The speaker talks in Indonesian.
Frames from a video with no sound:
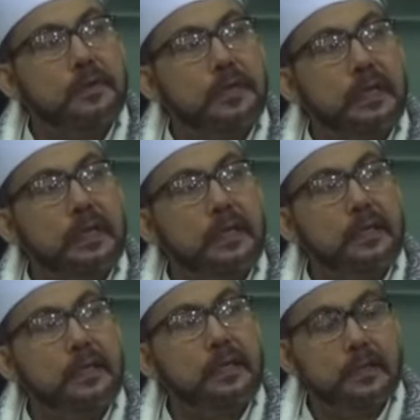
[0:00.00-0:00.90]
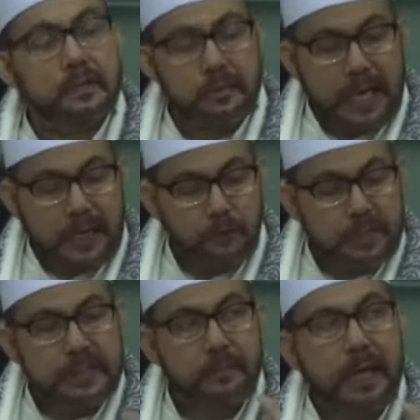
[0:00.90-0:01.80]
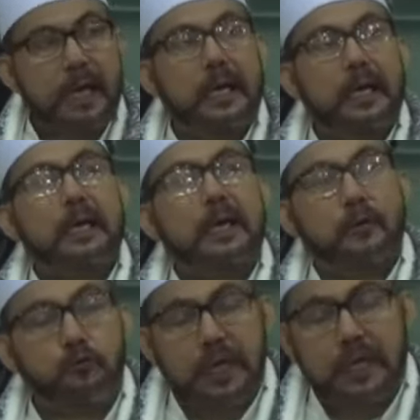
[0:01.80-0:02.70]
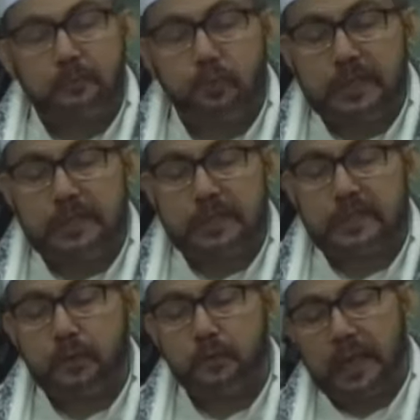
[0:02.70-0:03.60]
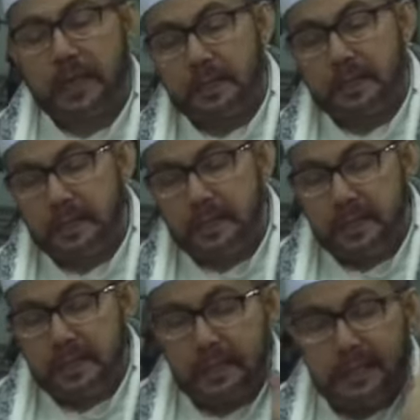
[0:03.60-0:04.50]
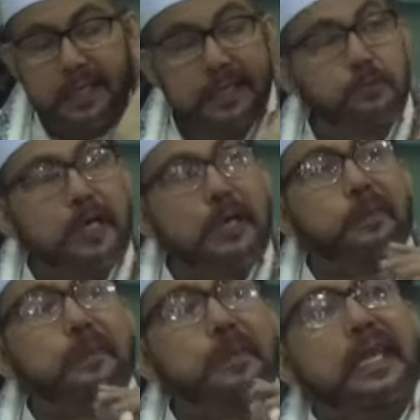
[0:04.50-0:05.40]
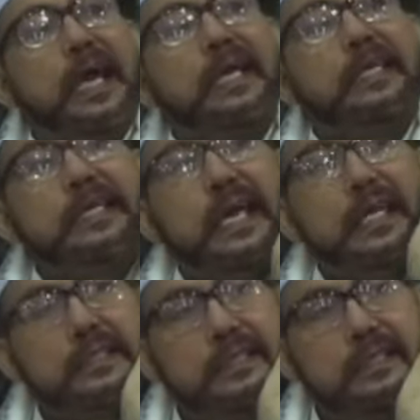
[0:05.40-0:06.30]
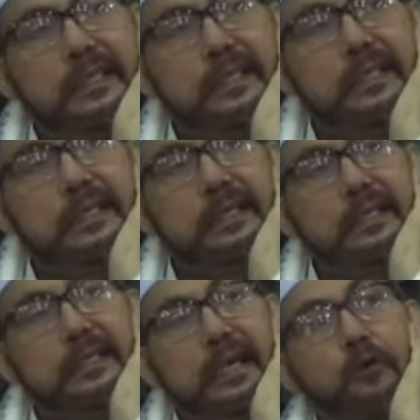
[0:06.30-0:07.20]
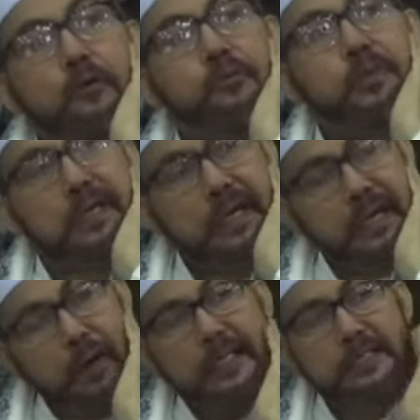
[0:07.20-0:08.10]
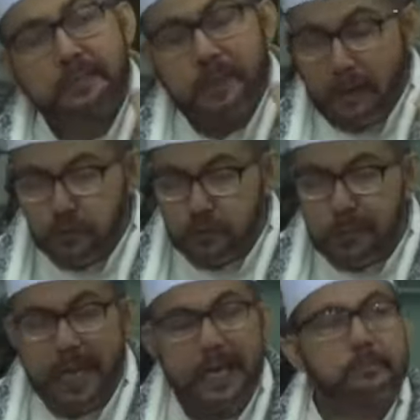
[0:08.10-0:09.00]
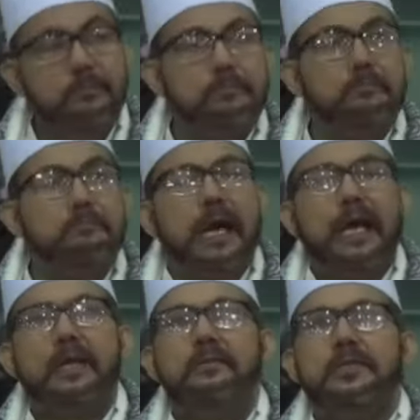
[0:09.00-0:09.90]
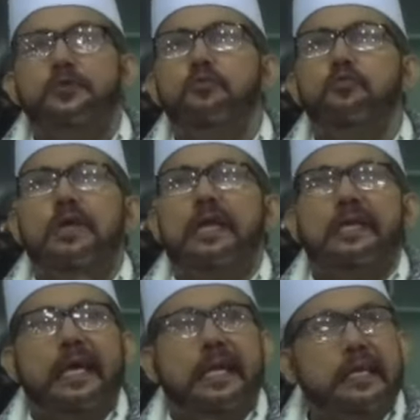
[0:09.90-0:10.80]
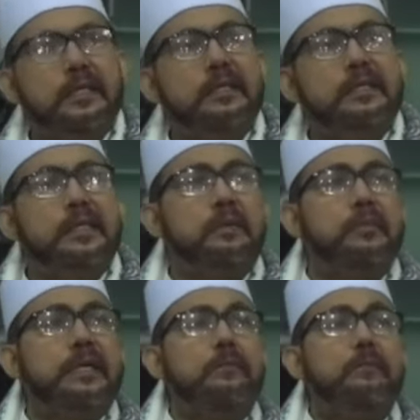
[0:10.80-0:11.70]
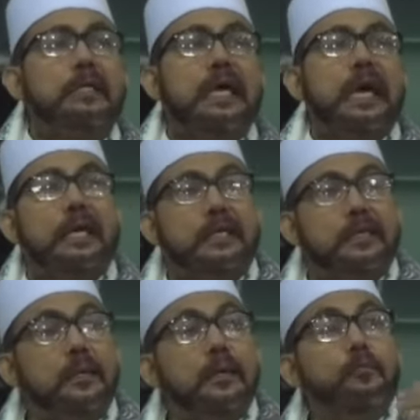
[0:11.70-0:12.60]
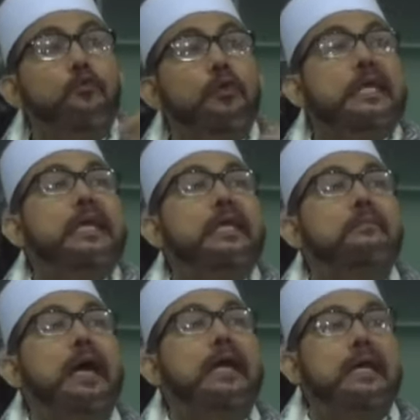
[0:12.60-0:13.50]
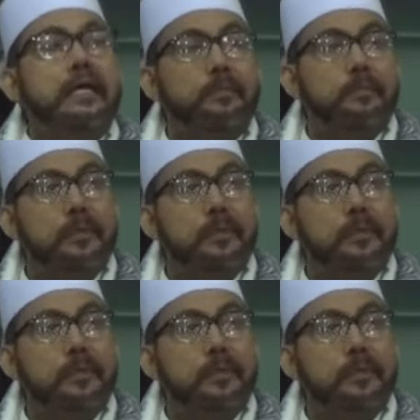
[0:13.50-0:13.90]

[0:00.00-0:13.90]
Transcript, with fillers: Ya. Baru kita lakukan puasa Syawal. Nah, itu ada perbedaan niat. Kalau eh, wajib harus malam. Malam itu mulai dari terbenam matahari, mulai dari maghrib.